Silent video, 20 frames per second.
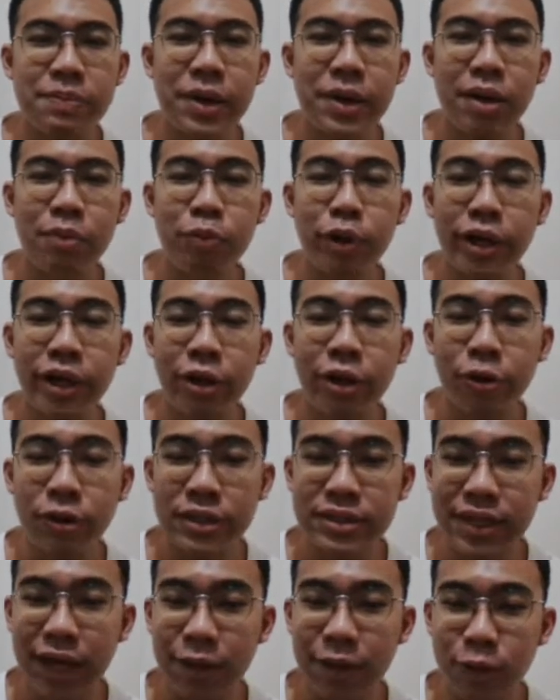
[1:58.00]
bakal mulai di
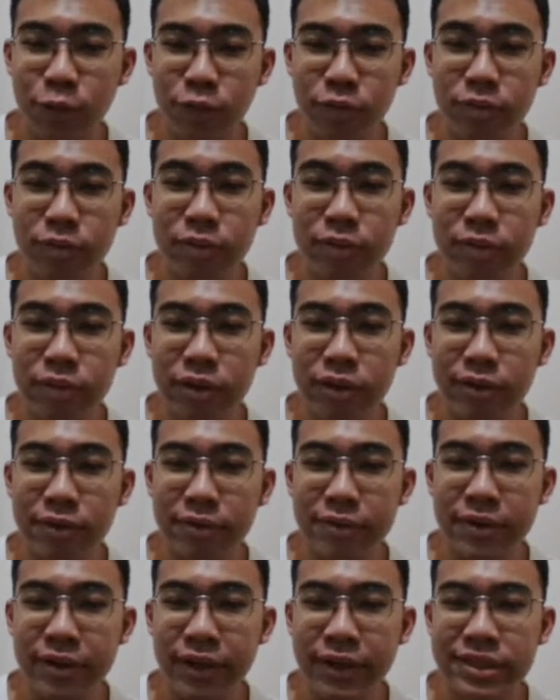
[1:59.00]
ronde 1. Uh,
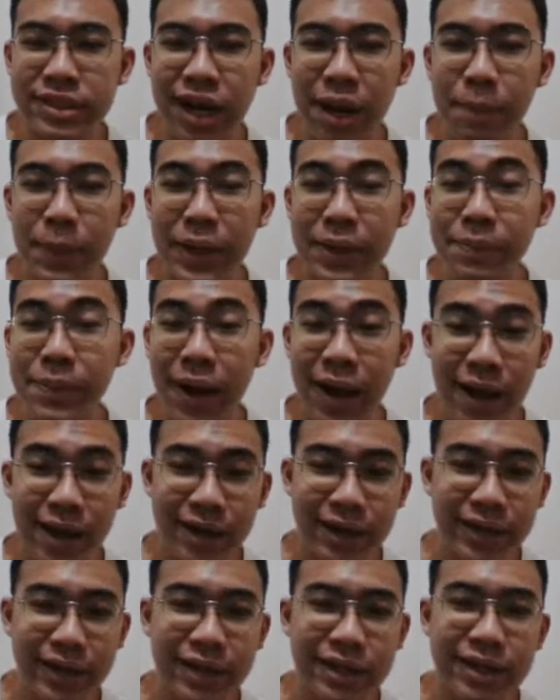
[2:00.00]
eh, dia selama 5
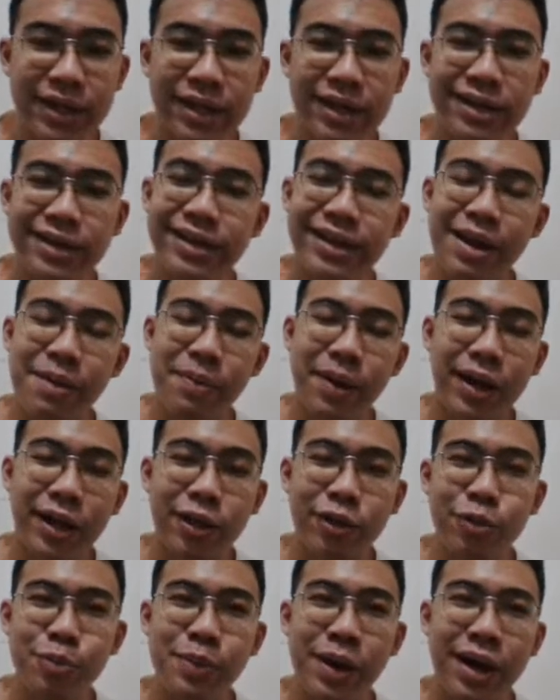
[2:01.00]
hari ya dan tiap
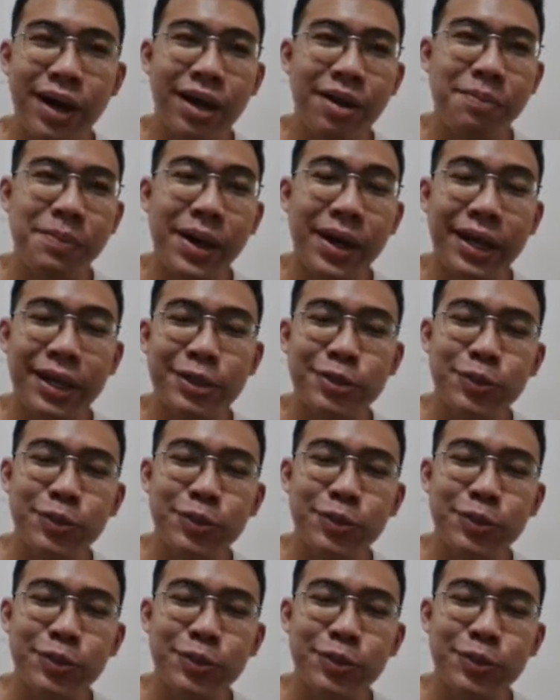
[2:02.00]
hari itu bakal makin